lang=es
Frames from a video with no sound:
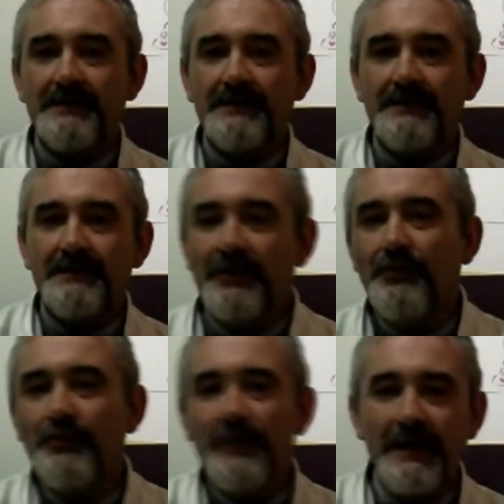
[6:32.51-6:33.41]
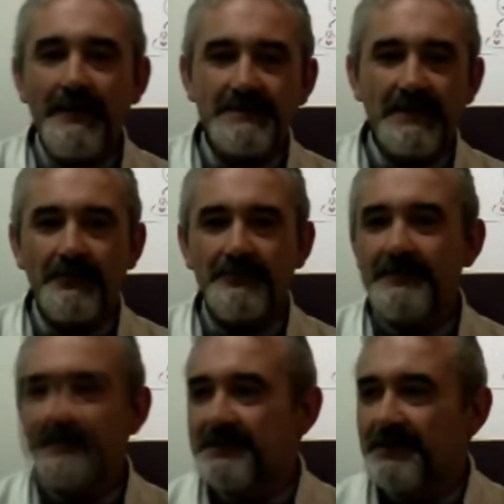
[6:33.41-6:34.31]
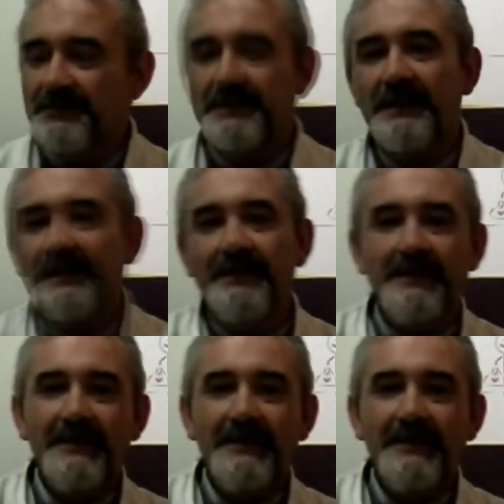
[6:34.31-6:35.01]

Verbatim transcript: Notan como una desazón de si no están